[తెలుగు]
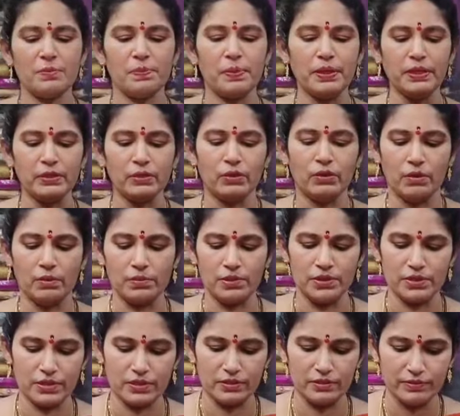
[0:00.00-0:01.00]
అనమాట
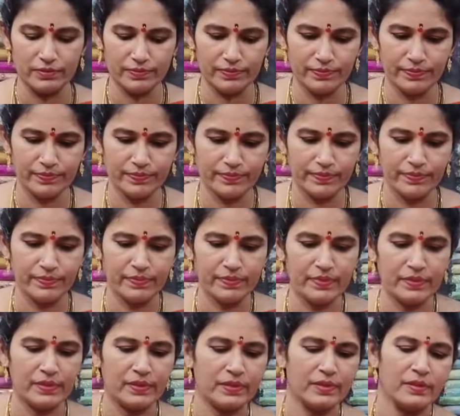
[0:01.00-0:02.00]
వీడియోలో ఏ శారీ
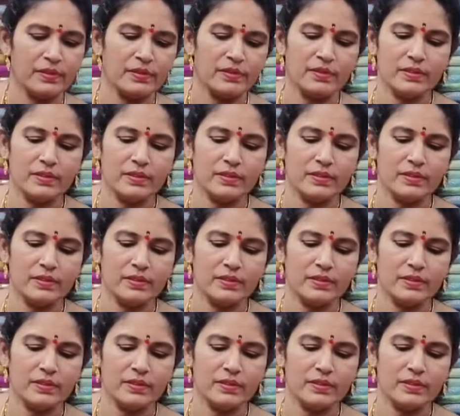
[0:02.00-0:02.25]
నచ్చినా కూడా